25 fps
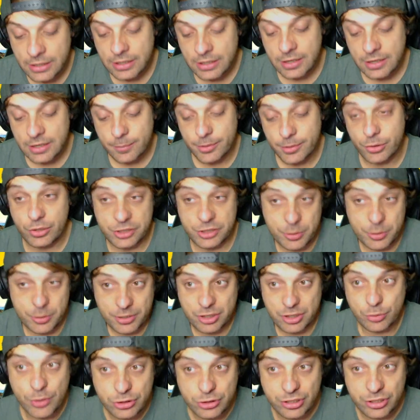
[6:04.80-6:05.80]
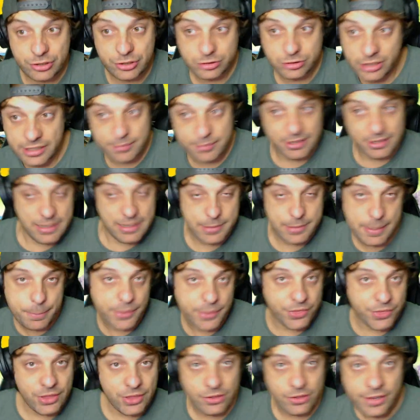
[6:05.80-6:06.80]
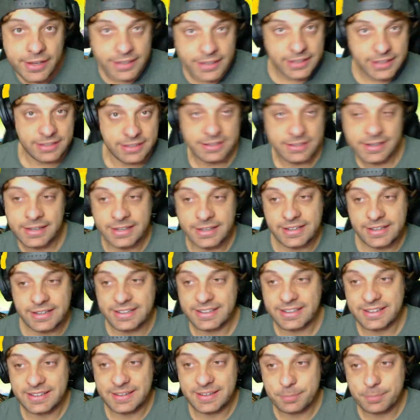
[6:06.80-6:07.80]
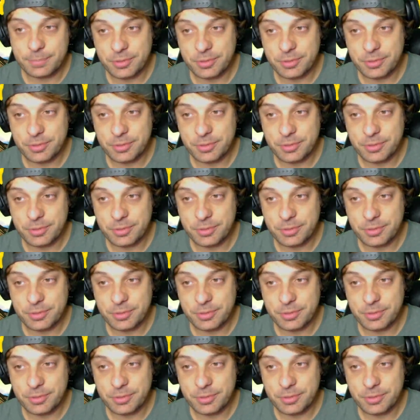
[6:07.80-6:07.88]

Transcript: Pero que porque de un momento a otro el rival había empezado ahí ya a poner